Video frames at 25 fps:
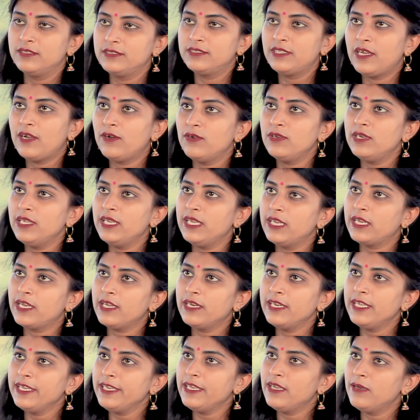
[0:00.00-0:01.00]
তাহলে
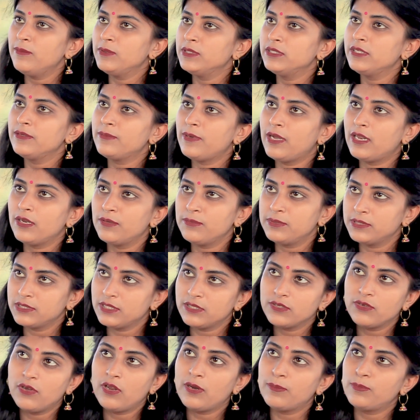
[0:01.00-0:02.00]
এখানেই কি আমাদের
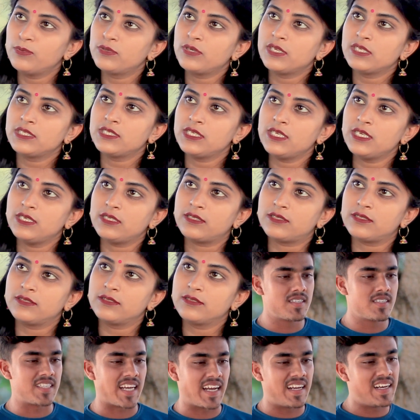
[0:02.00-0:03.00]
ভালোবাসার গল্পটা শেষ
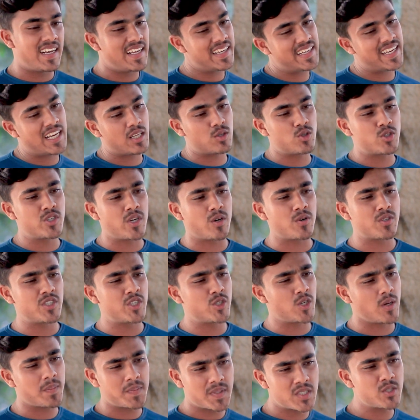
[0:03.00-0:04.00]
চাইলেই কি এত সহজে
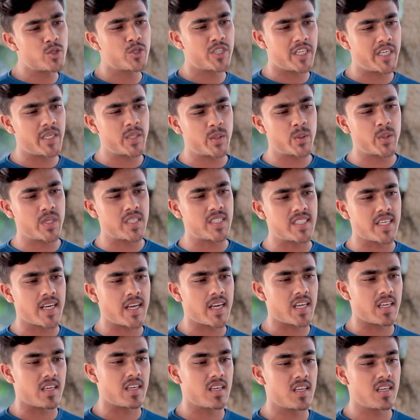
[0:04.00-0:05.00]
সব কিছু শেষ হয়ে
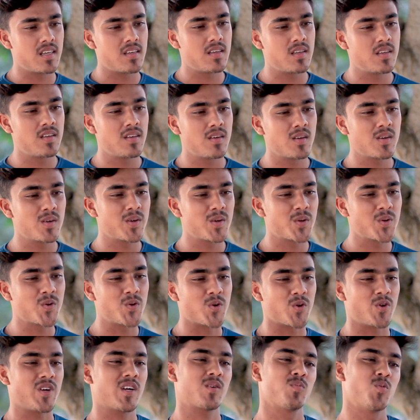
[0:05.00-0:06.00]
যায়
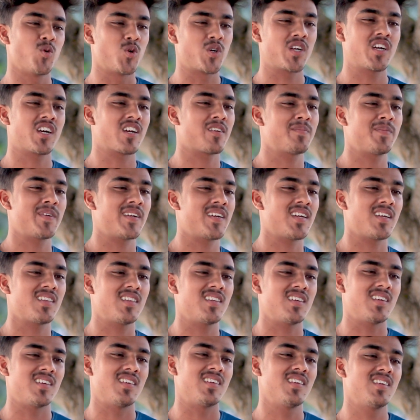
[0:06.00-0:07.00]
কোনো এক মন খারাপের
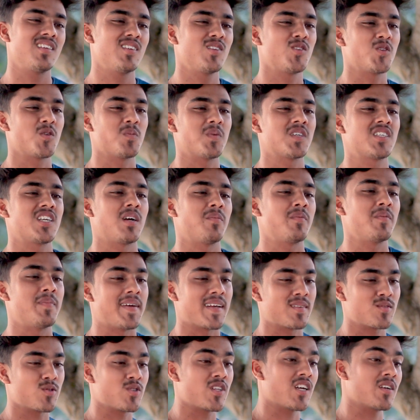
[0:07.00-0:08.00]
রাতে তোমার স্বামী
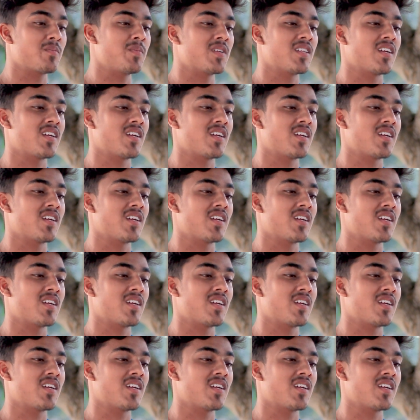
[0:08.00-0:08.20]
ব্যস্ত থাকবে